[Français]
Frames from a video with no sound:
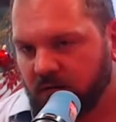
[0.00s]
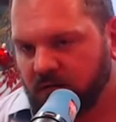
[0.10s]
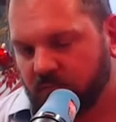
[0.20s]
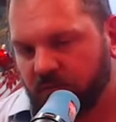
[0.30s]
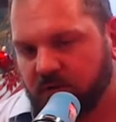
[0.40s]

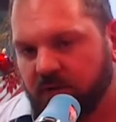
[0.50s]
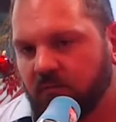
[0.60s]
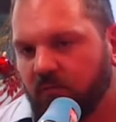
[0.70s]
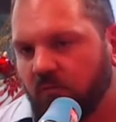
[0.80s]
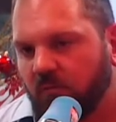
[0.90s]
j'ai passé
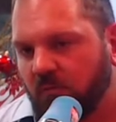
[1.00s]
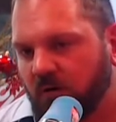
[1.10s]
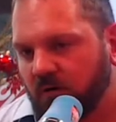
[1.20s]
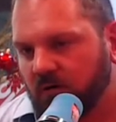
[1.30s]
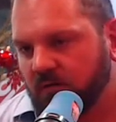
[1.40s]
de bons
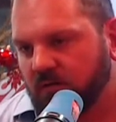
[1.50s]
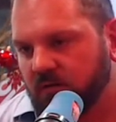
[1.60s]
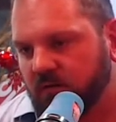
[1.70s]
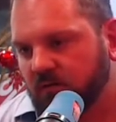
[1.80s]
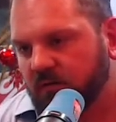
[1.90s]
moments,
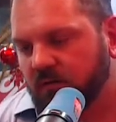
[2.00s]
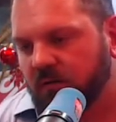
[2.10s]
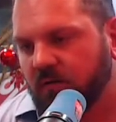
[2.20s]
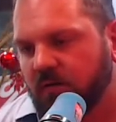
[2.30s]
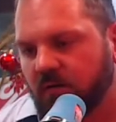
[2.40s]

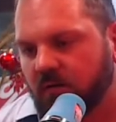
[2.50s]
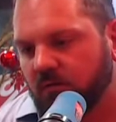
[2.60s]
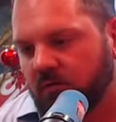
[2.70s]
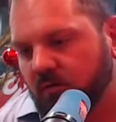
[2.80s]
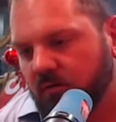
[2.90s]

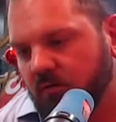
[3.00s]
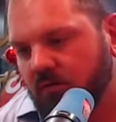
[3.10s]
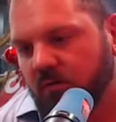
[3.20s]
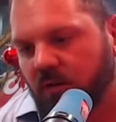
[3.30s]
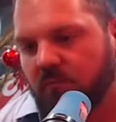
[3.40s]

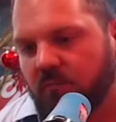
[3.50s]
d'autres